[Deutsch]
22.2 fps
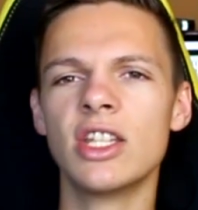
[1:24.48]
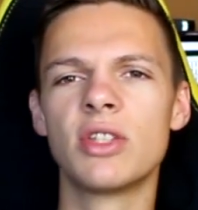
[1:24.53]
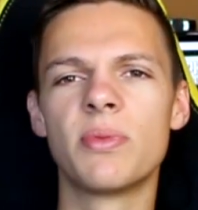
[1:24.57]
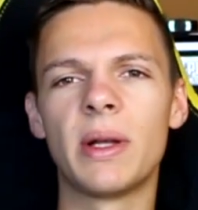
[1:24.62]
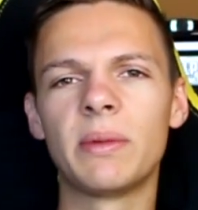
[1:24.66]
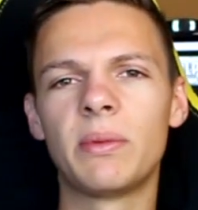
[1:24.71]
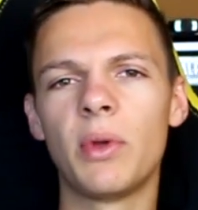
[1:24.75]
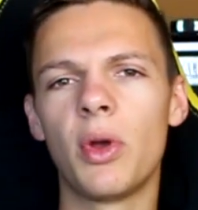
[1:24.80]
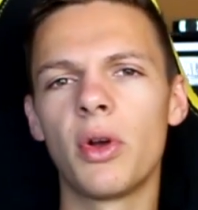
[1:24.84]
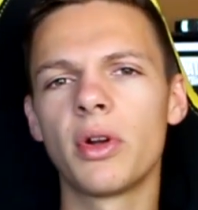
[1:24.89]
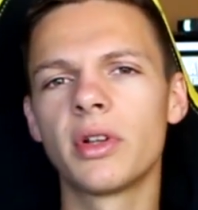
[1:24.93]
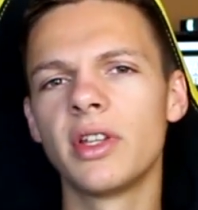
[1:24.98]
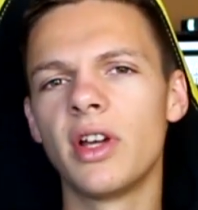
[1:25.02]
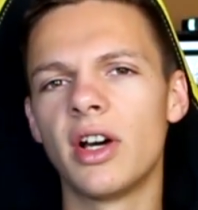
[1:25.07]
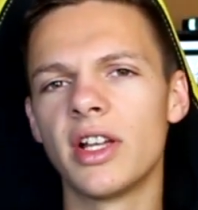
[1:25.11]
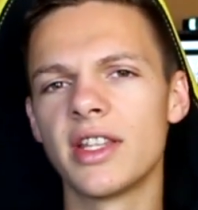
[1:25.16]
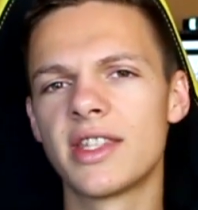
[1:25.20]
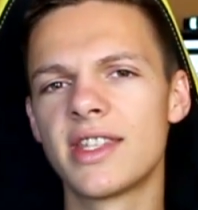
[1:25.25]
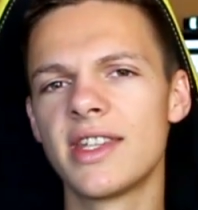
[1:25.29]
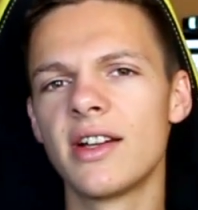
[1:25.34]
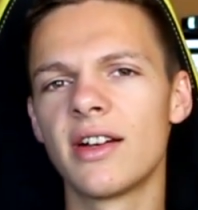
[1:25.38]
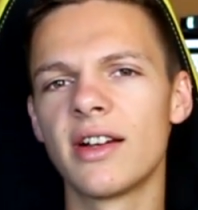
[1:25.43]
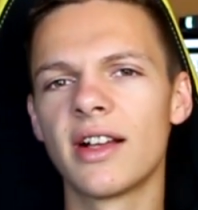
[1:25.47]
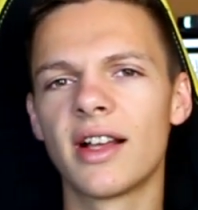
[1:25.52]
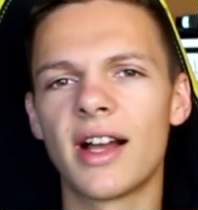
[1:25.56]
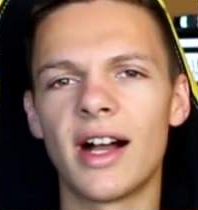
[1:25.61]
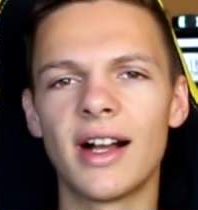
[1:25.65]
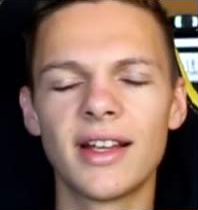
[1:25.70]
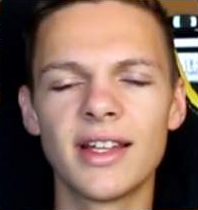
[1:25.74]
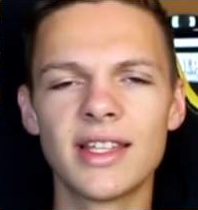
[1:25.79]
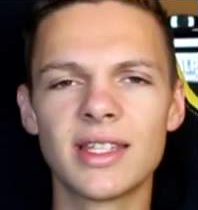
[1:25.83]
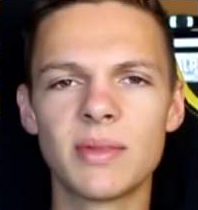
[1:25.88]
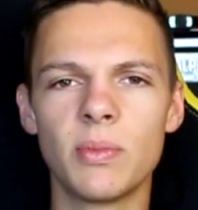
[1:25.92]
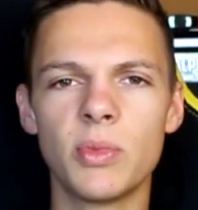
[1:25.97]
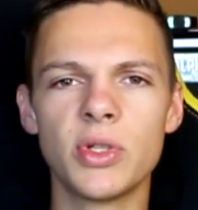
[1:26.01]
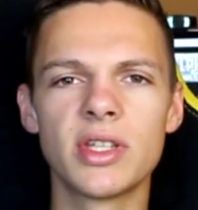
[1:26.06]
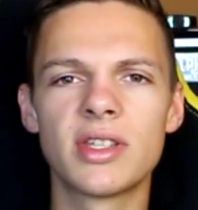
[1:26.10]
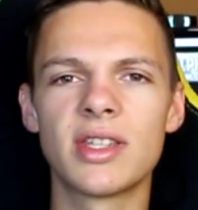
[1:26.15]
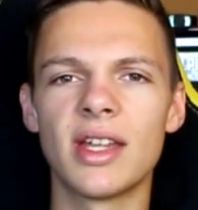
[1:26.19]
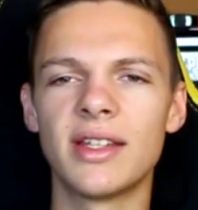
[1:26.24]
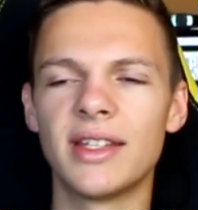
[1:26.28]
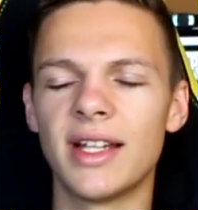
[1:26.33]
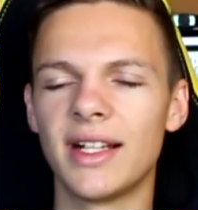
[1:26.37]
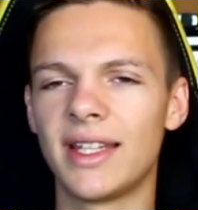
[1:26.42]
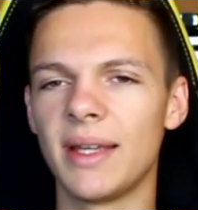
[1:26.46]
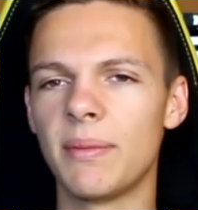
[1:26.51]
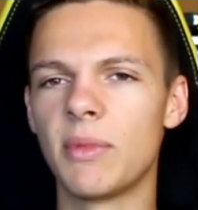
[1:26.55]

sobald mal irgendeine Erzieherin krank ist, muss ich dann halt